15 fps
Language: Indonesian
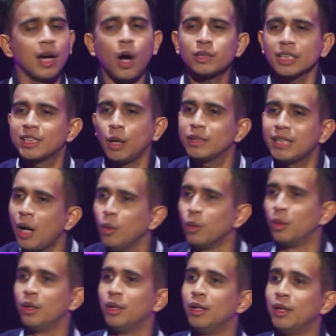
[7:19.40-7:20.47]
Nggak usah jauh-jauh.
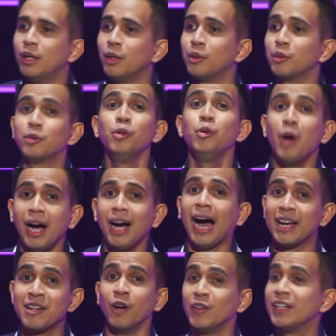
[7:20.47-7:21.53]
Gua
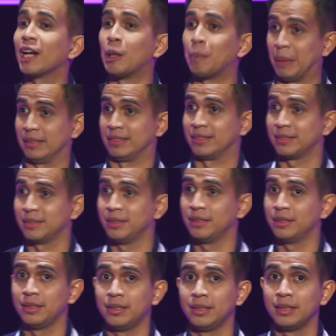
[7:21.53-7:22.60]
Andovida Lopez.
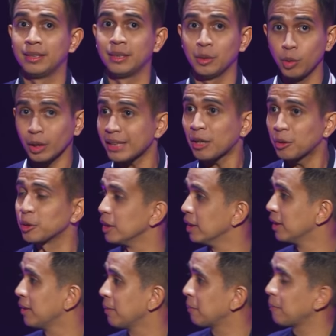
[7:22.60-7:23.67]
Gua takut.
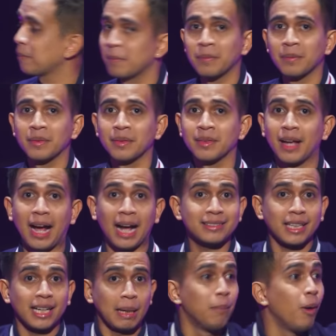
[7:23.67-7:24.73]

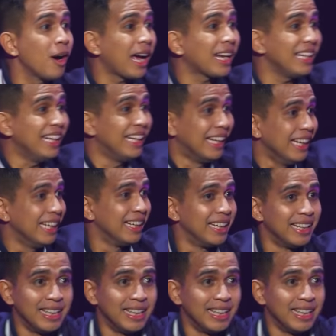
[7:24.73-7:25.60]
Acara bongkar ini,